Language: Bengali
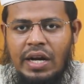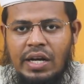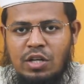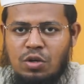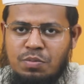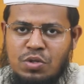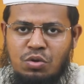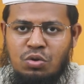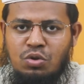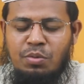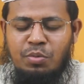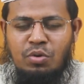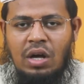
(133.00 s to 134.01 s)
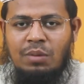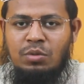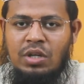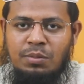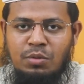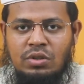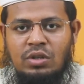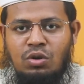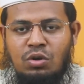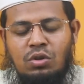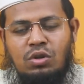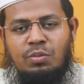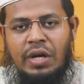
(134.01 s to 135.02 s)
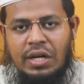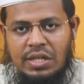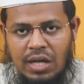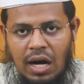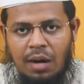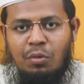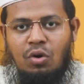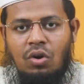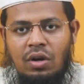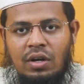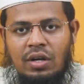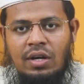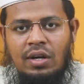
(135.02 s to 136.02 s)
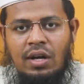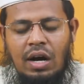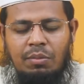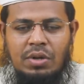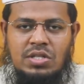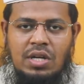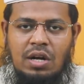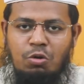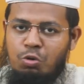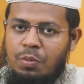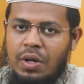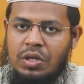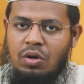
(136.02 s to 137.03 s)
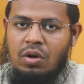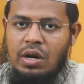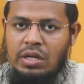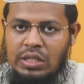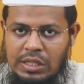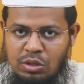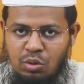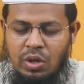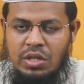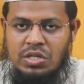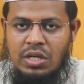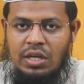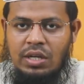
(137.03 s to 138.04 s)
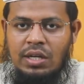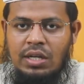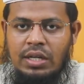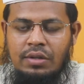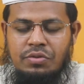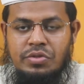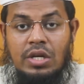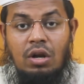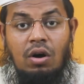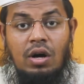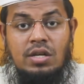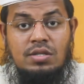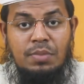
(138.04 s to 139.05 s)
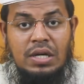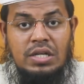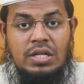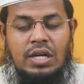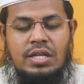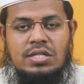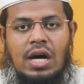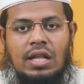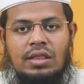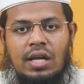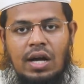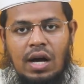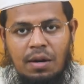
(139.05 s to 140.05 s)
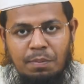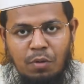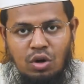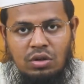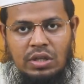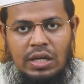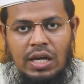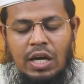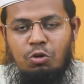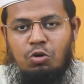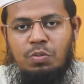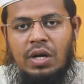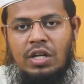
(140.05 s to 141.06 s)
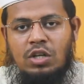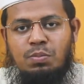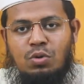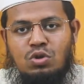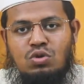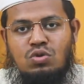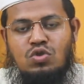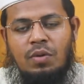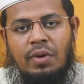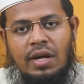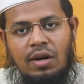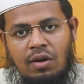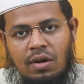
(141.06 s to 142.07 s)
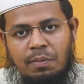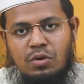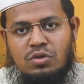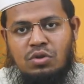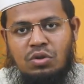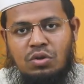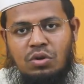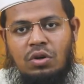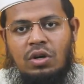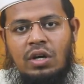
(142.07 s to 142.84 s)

এটা সবচেয়ে গুরুত্বপূর্ণ আমলের মধ্যে অন্যতম একটি আমল আমরা যারা কুরবানি করার নিয়ত করেছি জিলহজ মাসের চাঁদ দেখার পর থেকে কুরবানির পশু জবাই করা পর্যন্ত